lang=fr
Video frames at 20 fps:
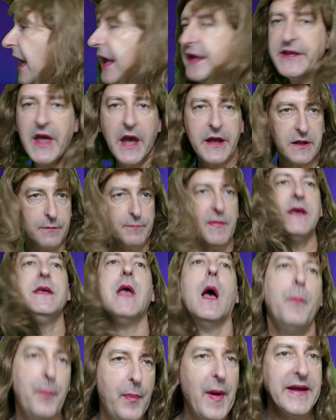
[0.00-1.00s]
kayak, mais
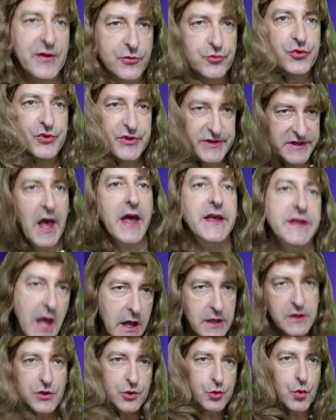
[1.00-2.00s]
y a pas que du
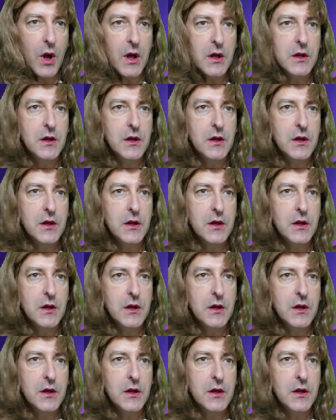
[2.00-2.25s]
kayak, quoi.